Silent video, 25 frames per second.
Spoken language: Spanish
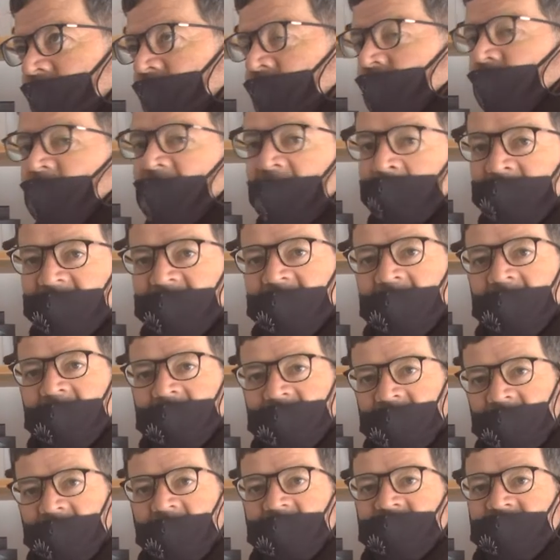No solamente
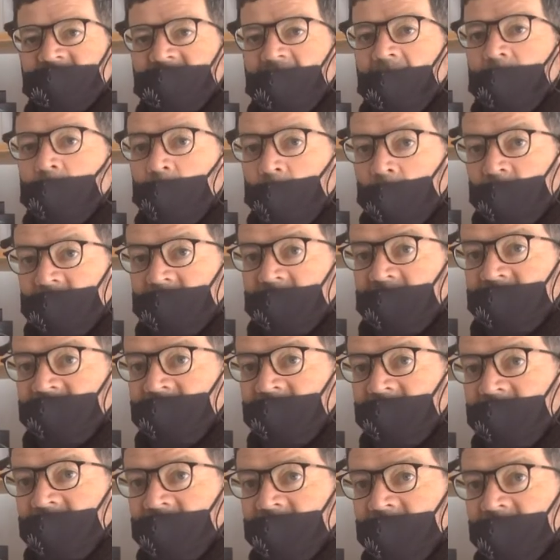que tenés en las
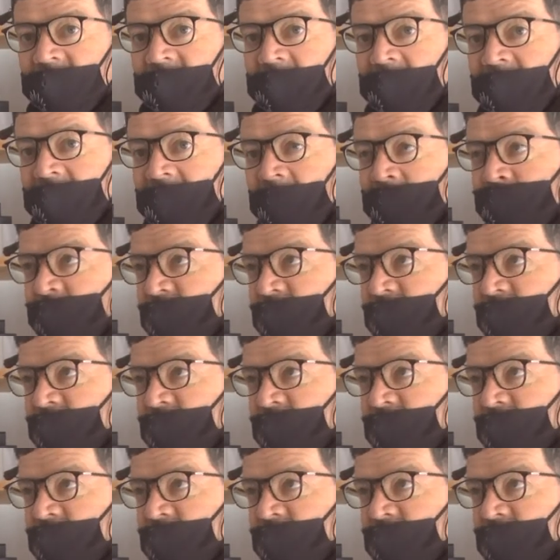cuotas la